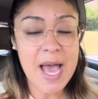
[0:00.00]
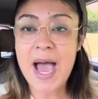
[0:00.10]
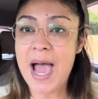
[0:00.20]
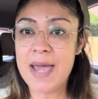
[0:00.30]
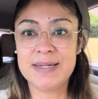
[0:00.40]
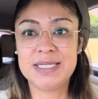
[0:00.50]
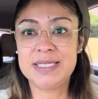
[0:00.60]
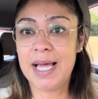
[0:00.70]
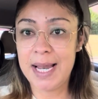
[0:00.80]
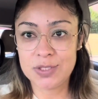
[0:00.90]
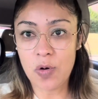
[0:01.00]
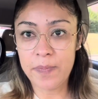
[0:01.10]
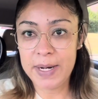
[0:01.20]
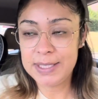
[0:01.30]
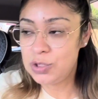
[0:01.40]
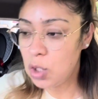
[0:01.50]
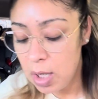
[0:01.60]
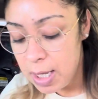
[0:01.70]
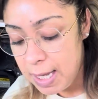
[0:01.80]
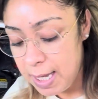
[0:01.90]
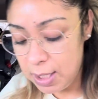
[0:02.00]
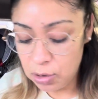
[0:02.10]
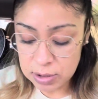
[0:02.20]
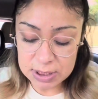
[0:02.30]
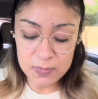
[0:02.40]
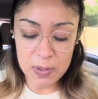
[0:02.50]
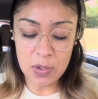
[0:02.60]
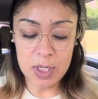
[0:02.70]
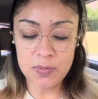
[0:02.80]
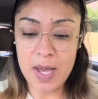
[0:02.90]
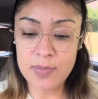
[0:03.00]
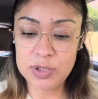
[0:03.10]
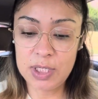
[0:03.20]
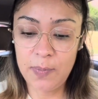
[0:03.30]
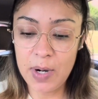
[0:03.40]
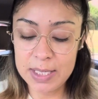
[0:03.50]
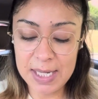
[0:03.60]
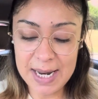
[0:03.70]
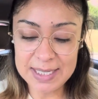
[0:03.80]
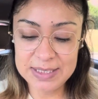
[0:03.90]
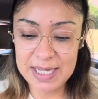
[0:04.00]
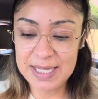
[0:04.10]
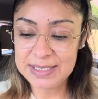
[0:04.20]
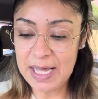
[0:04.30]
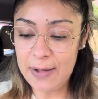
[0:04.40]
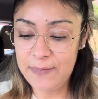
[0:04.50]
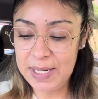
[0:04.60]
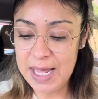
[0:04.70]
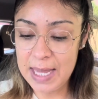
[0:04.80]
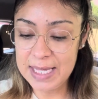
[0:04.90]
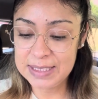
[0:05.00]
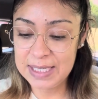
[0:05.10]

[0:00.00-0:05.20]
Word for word: Hay veces que las compras no. Entonces, bueno, les voy a mostrar por aquí las tiendas afiliadas.